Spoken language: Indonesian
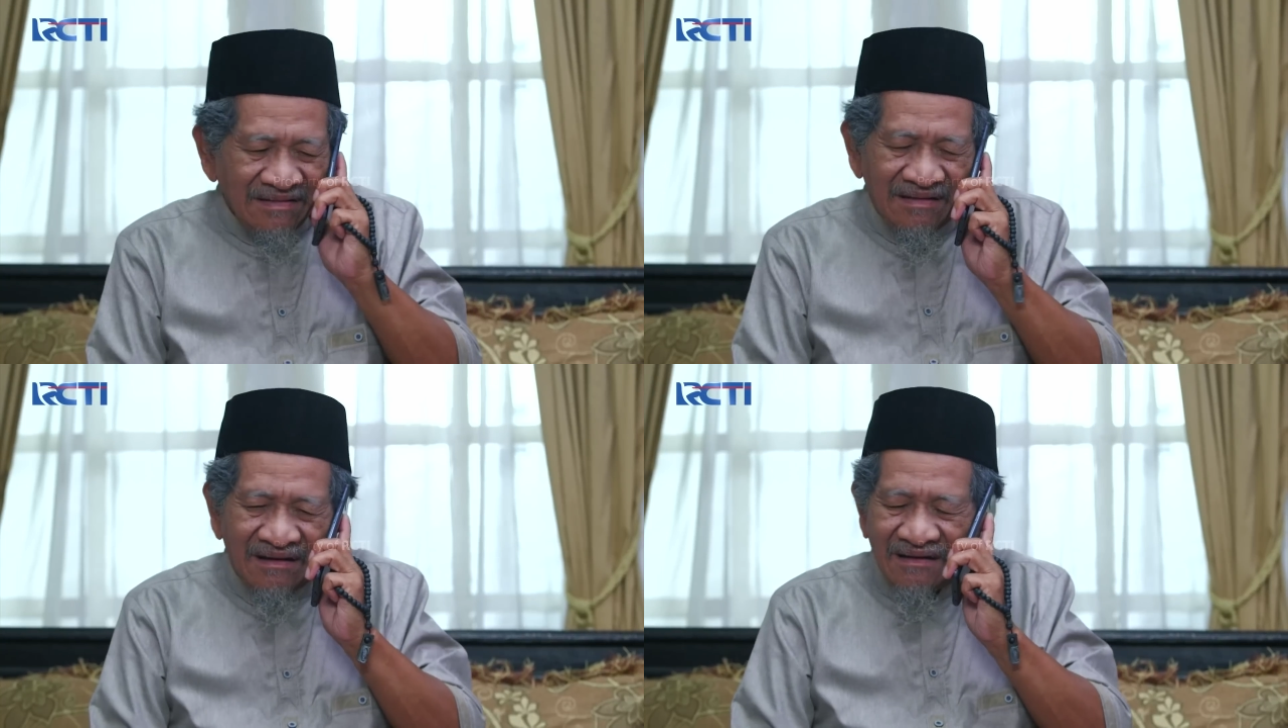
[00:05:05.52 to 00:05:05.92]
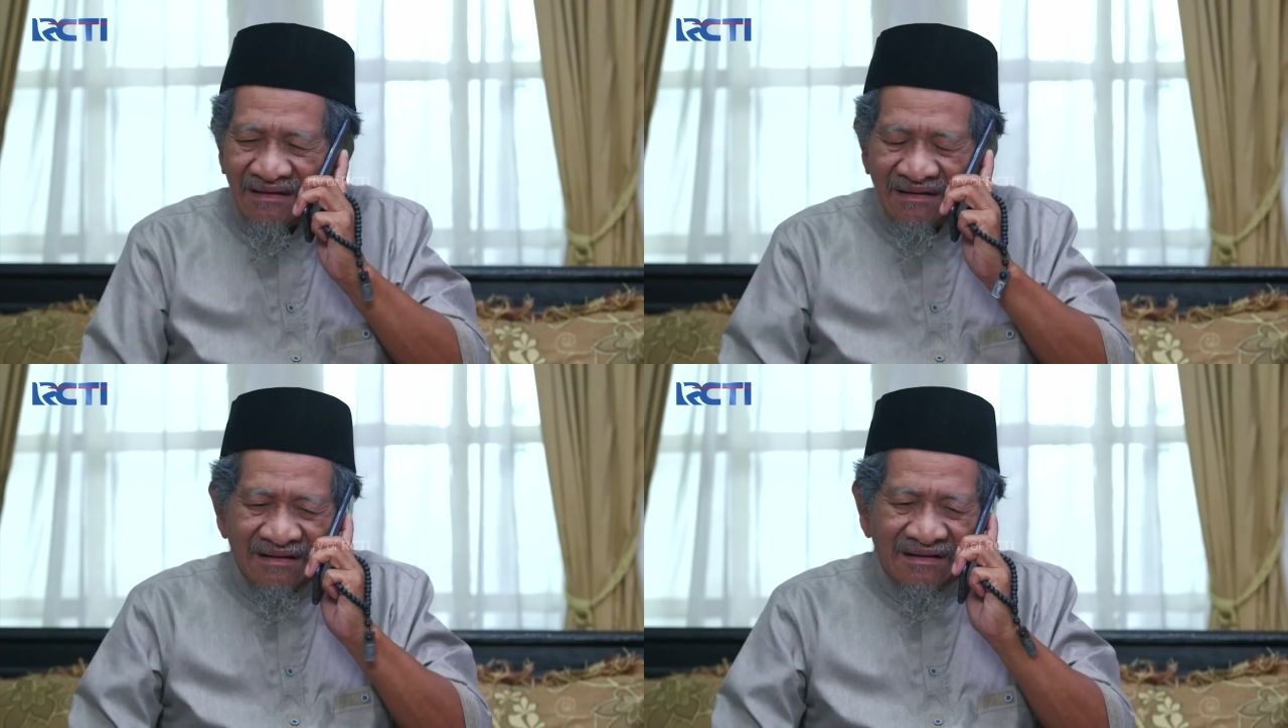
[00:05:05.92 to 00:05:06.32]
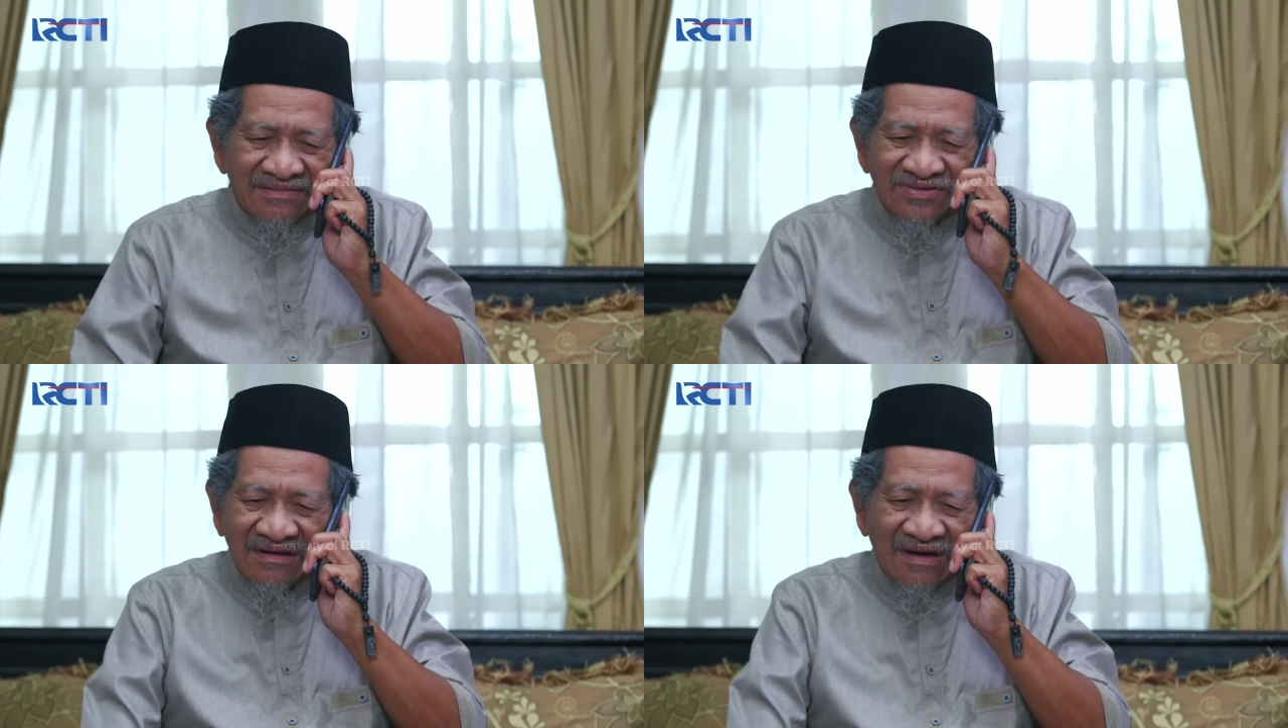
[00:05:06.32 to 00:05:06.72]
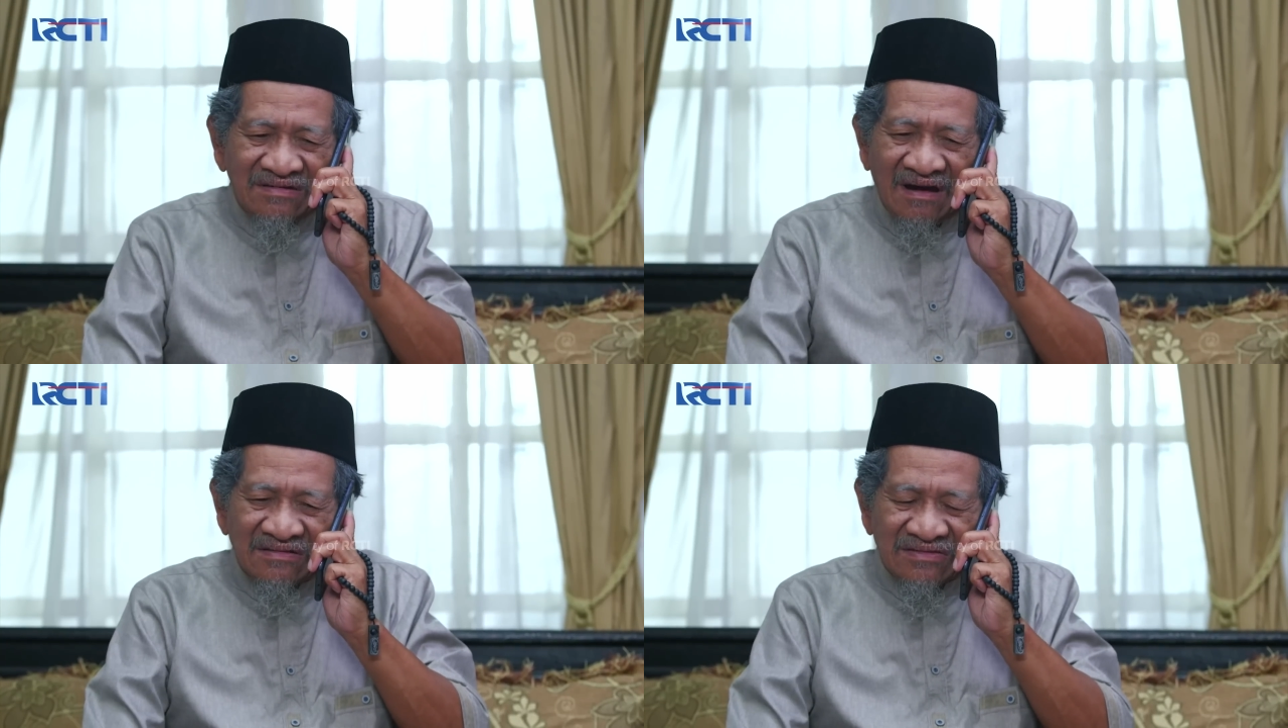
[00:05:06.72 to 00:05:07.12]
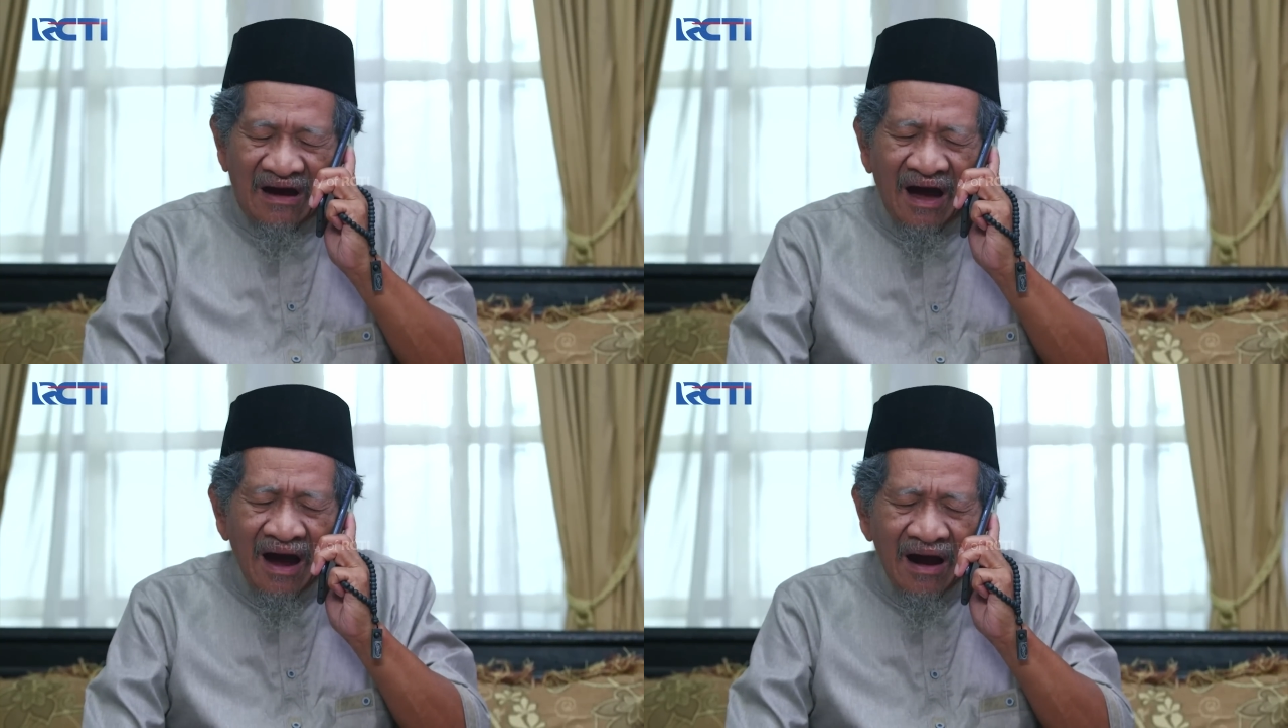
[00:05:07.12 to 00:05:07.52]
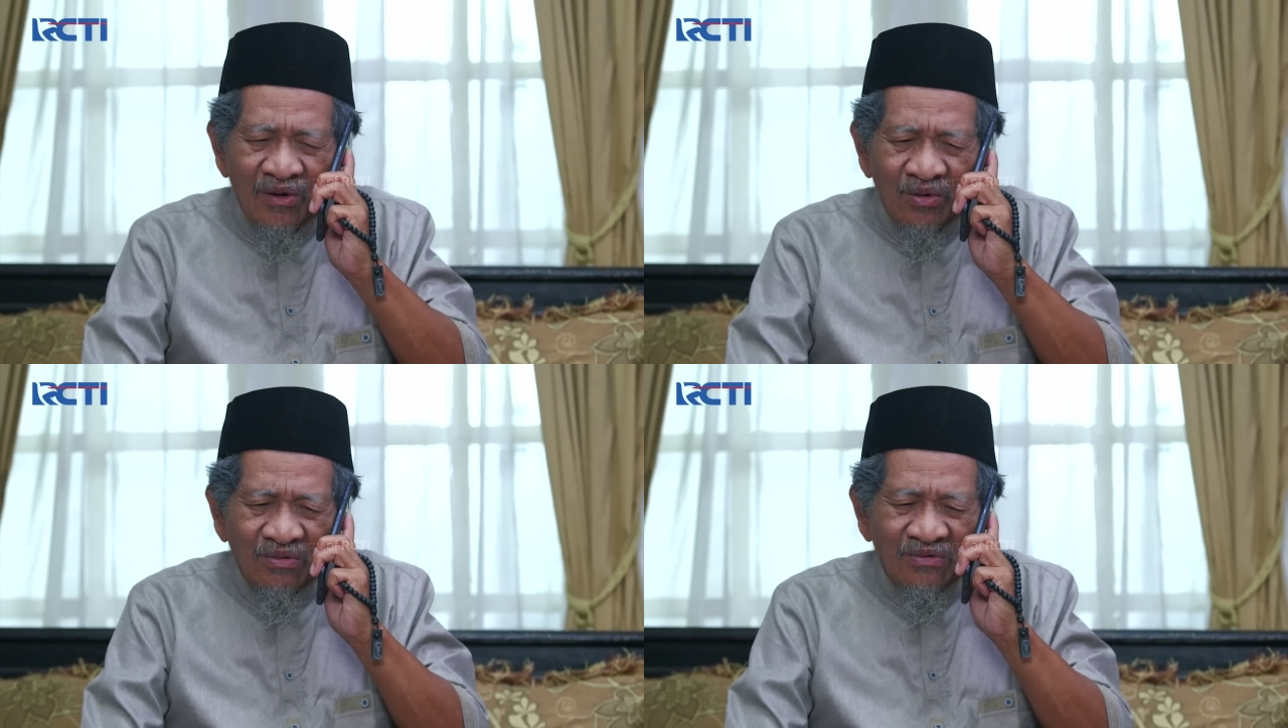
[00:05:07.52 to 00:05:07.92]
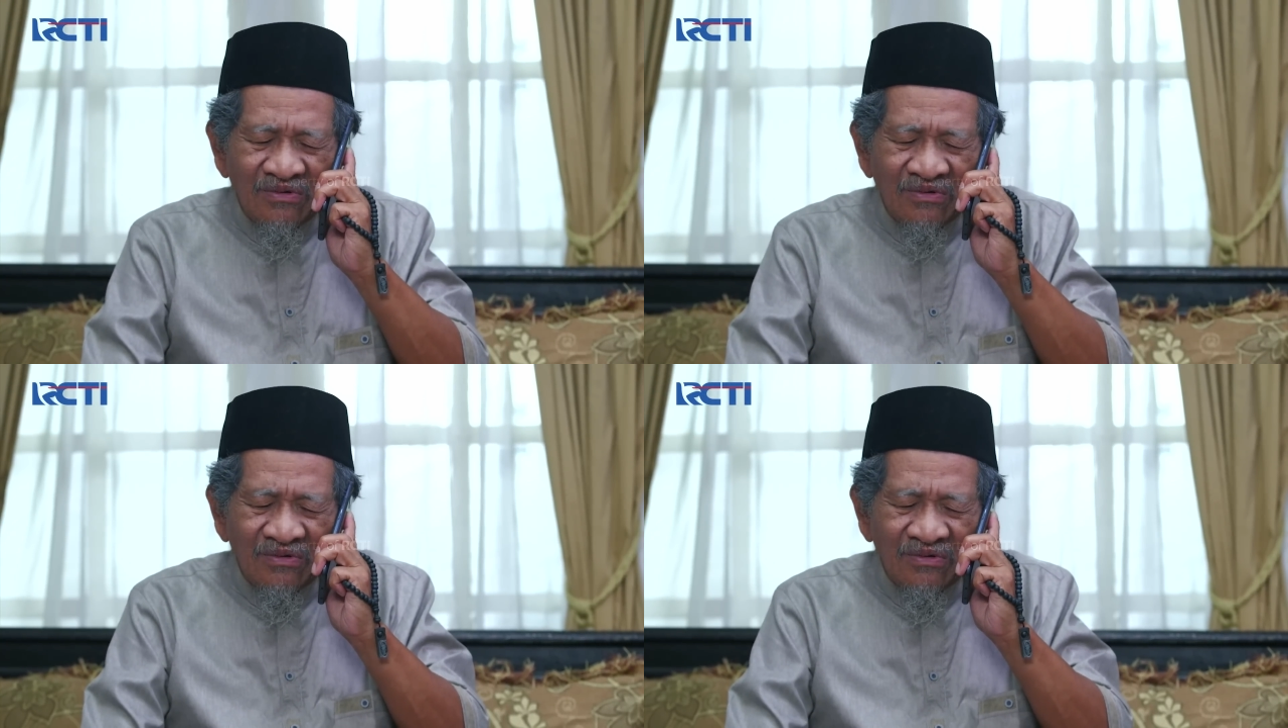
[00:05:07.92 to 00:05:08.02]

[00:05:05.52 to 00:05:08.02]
Ya, saya tidak tahu.